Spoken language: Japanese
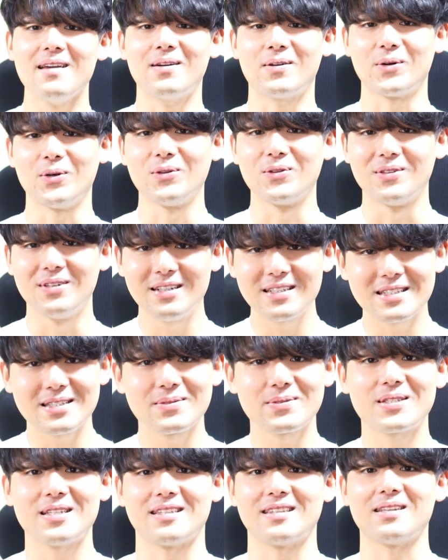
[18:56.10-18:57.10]
この塗りつ
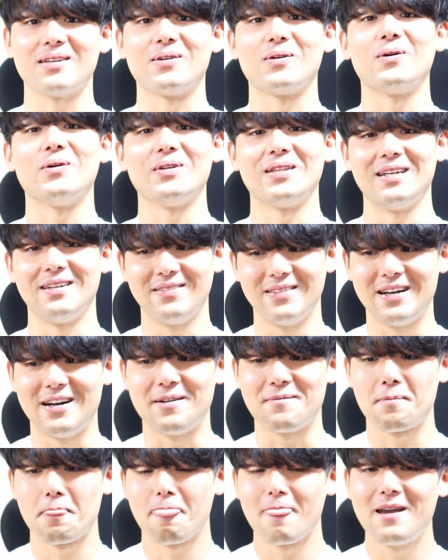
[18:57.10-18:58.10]
ぶせっていうコーナー
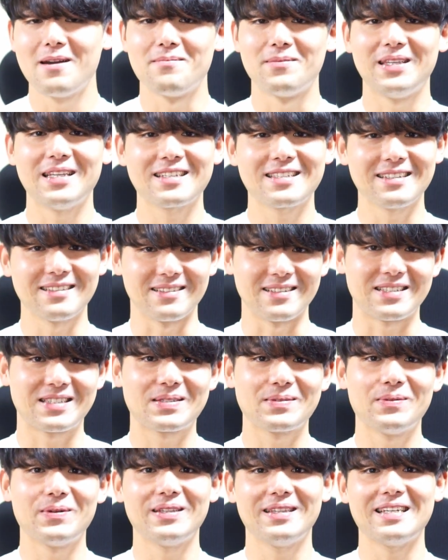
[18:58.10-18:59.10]
は皆さんの
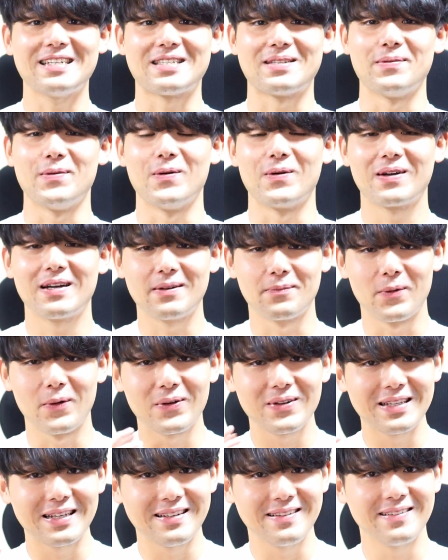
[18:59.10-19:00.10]
質問に対して
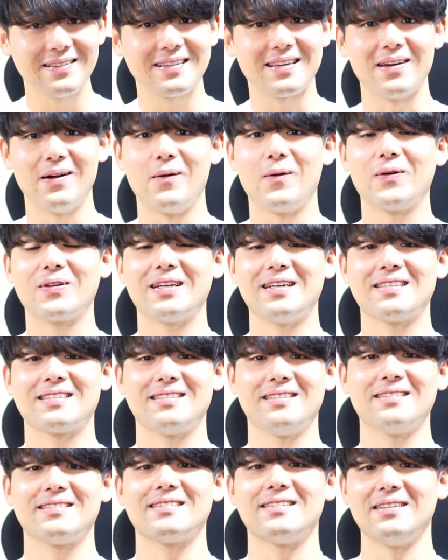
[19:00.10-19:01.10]
僕なりの意見をお答え
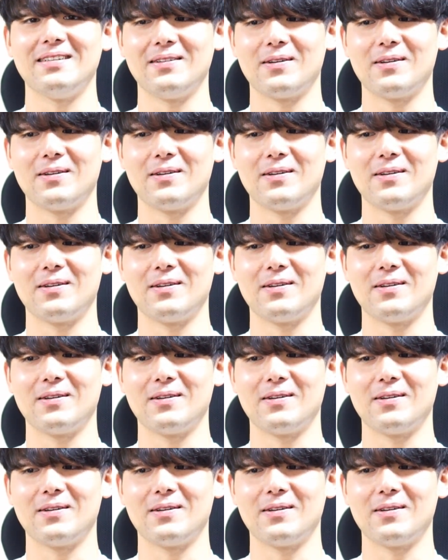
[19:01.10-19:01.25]
するって